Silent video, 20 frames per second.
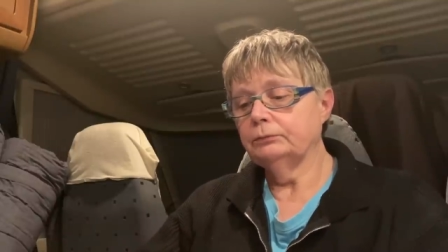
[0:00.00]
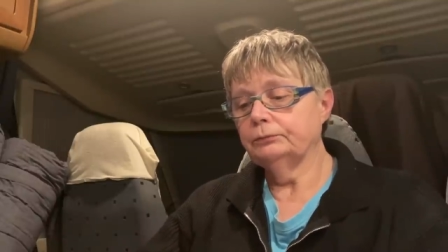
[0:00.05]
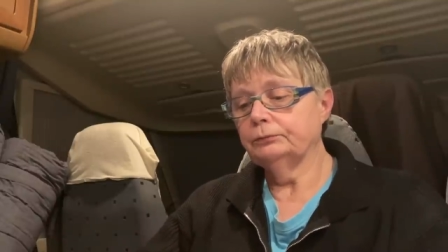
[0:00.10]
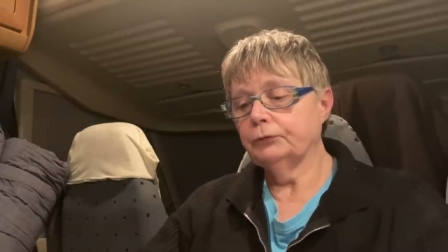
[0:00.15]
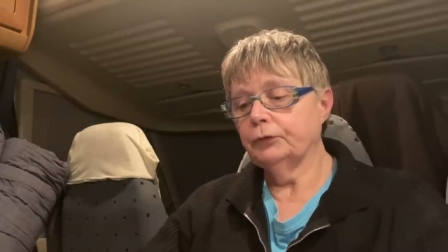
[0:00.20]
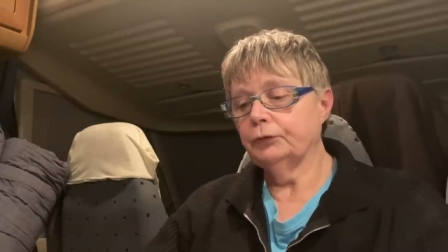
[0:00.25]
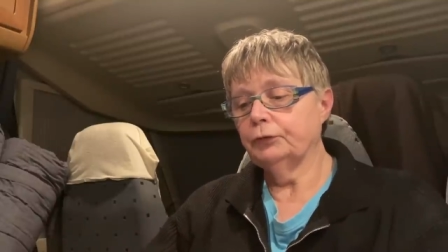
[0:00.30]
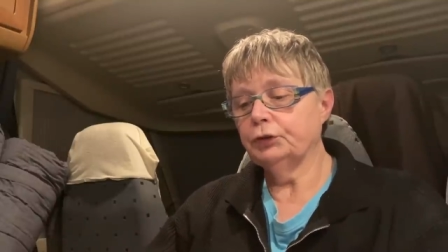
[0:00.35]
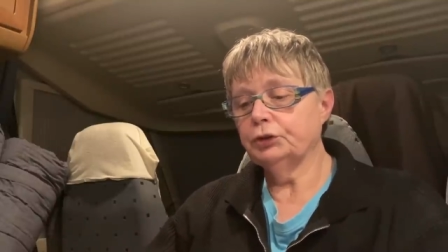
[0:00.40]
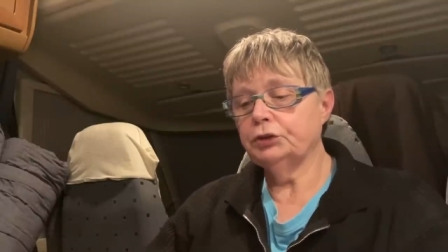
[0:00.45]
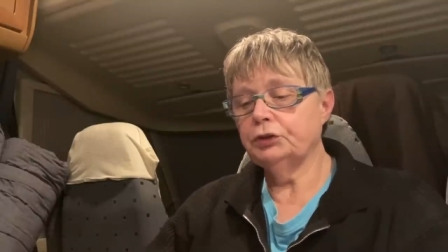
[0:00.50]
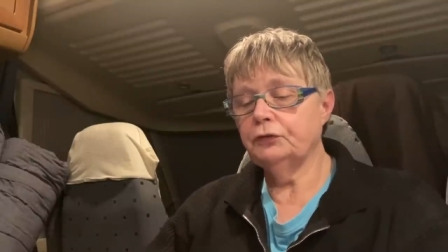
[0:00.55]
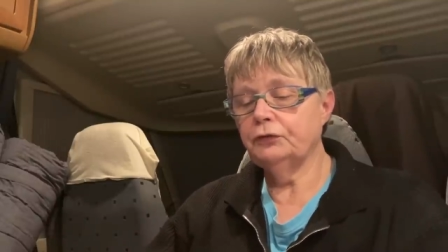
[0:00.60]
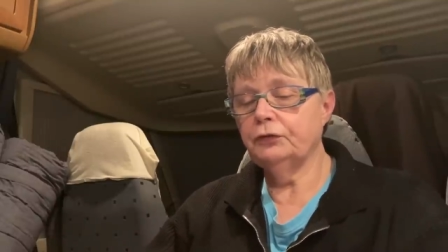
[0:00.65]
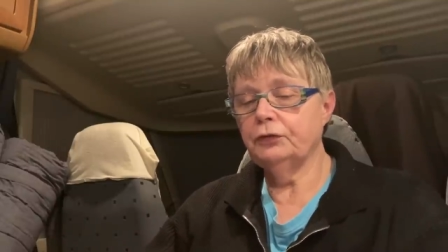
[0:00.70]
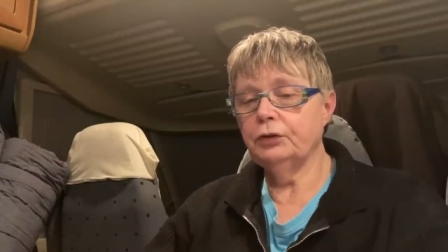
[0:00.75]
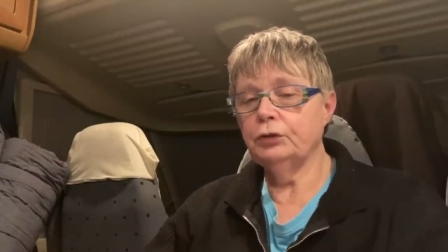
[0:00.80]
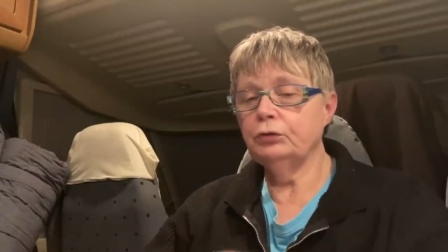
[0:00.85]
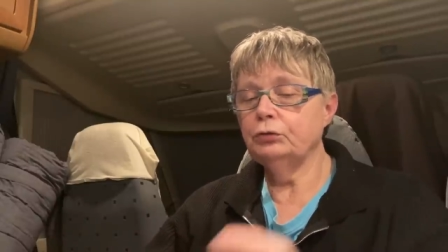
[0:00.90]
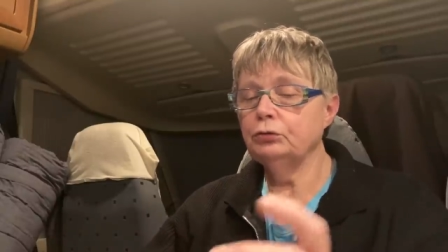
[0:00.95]
Enfin, j'ai
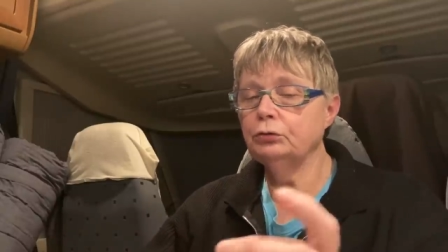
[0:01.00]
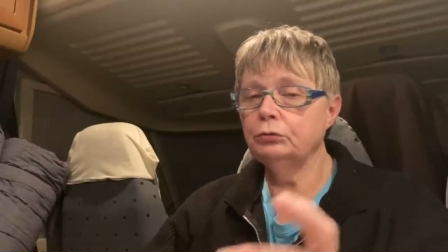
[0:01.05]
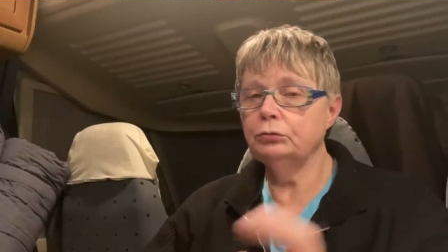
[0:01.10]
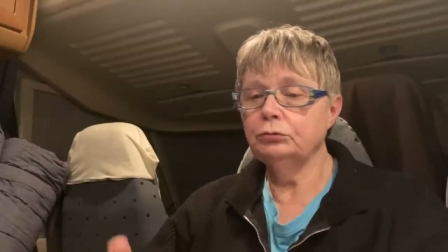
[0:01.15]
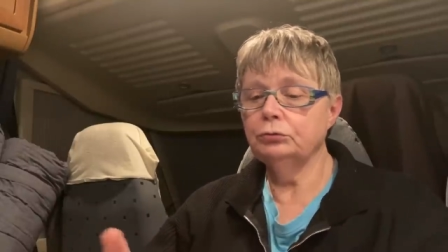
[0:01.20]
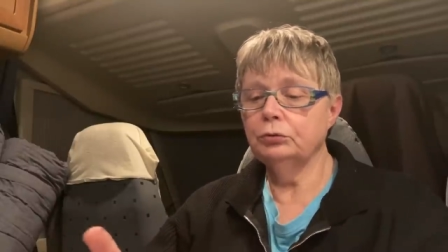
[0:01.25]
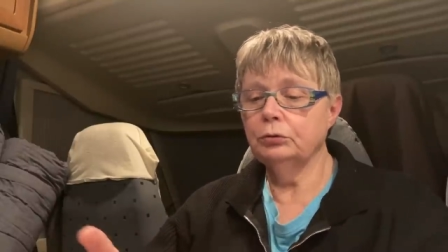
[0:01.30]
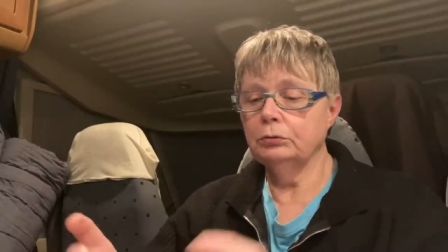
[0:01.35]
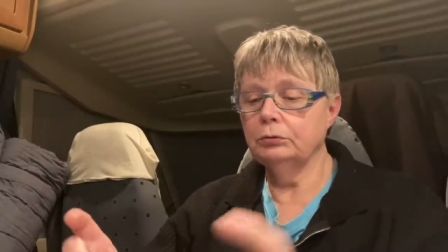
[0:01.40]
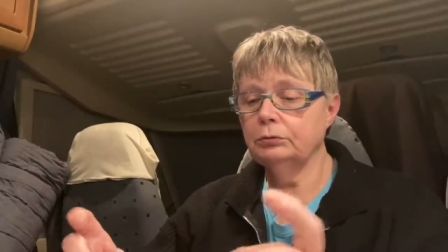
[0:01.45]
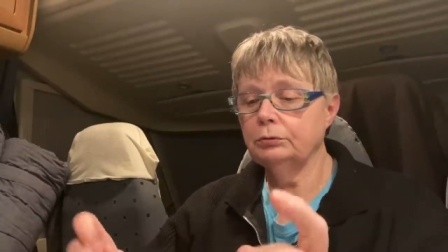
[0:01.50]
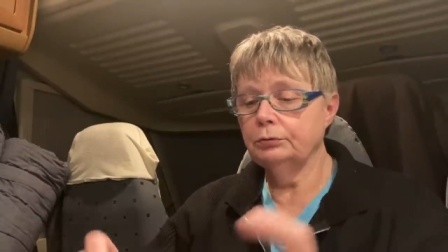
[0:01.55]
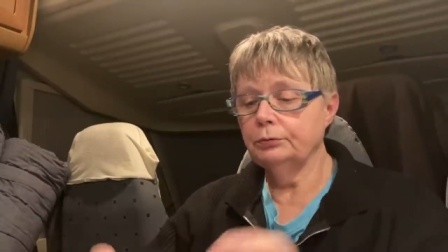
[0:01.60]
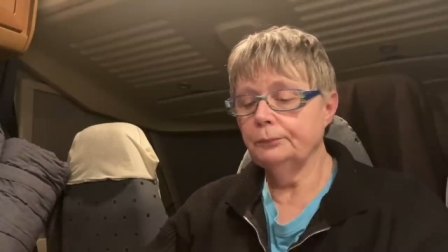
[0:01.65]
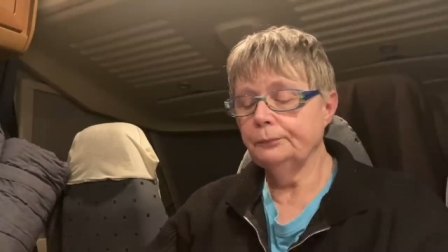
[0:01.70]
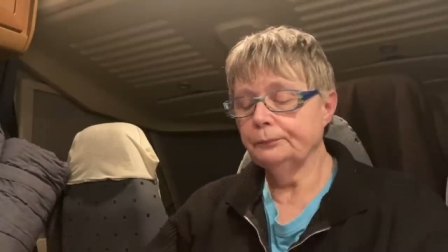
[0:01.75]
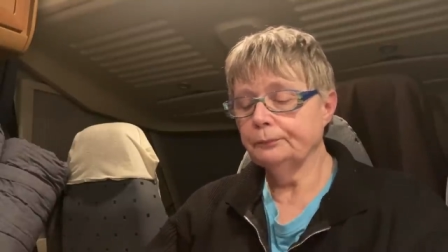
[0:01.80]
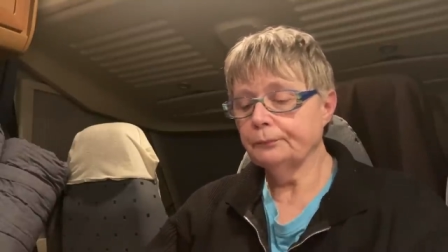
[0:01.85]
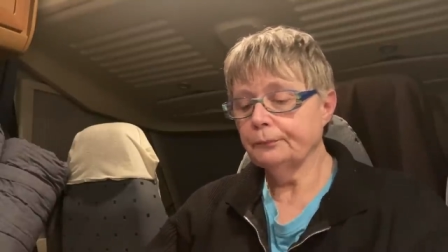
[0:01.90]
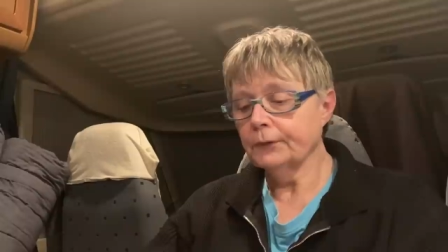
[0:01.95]
fait.
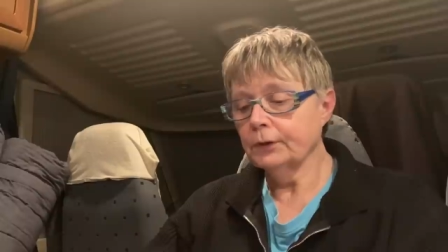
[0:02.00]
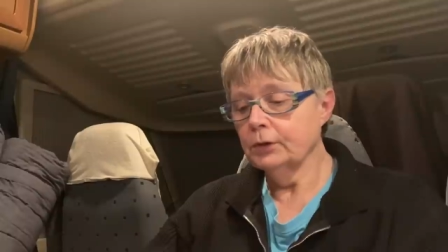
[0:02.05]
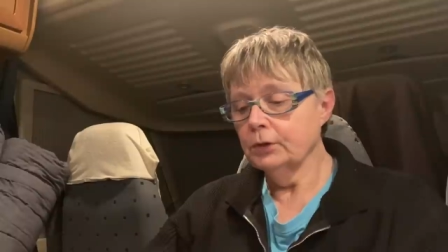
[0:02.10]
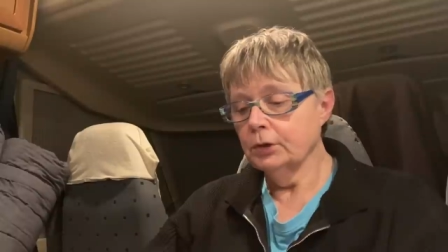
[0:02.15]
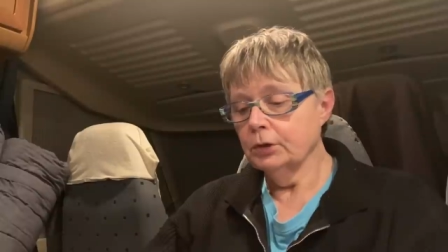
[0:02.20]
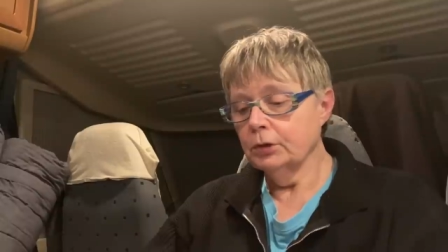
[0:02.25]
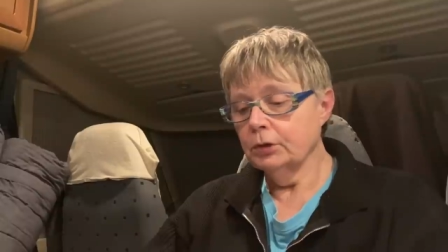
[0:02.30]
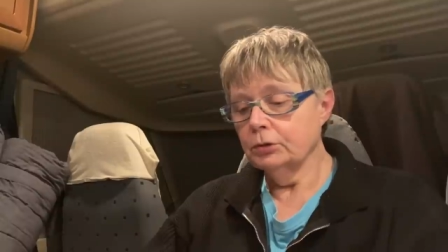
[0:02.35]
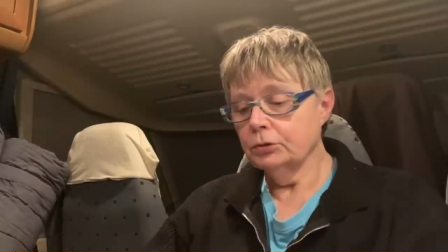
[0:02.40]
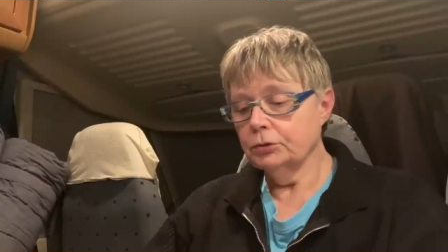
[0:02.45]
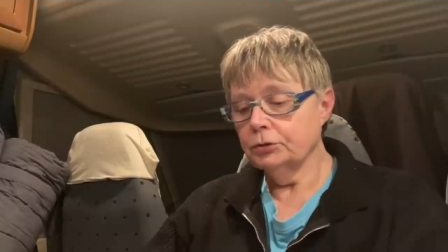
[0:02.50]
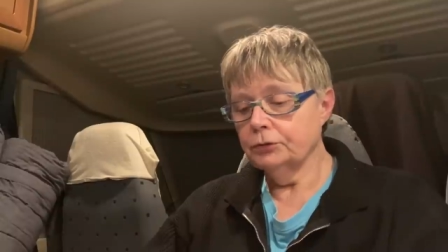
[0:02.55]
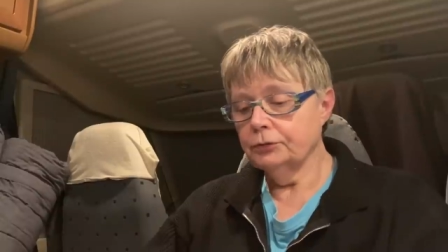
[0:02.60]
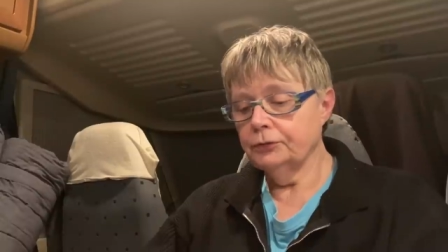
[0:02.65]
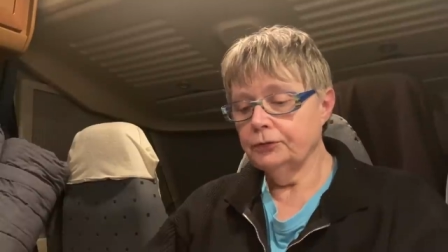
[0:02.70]
Euh, je